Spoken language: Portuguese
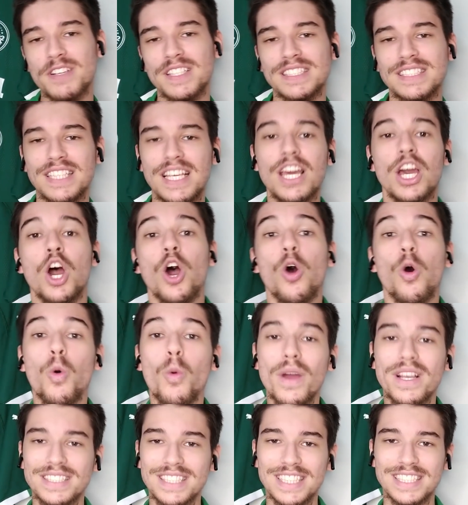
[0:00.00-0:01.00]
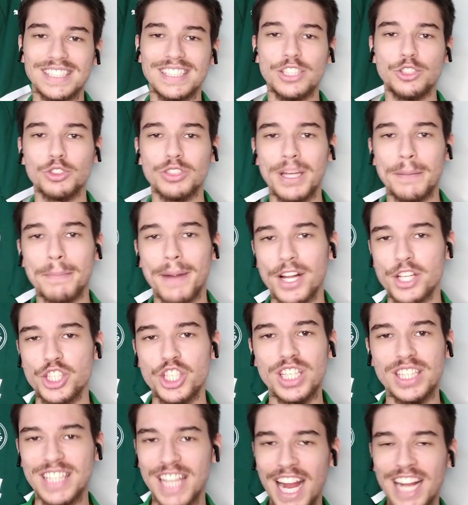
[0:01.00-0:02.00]
fazer um exercício na
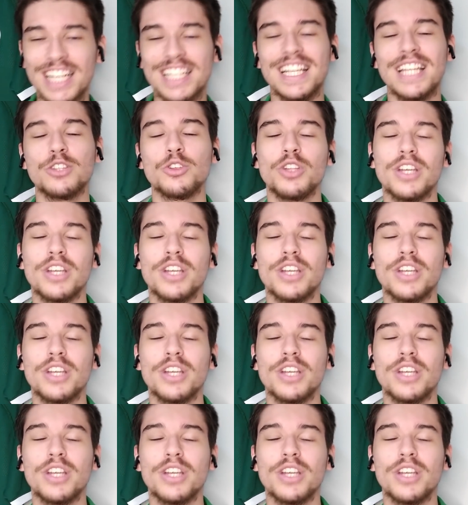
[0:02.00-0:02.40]
parte interna, né,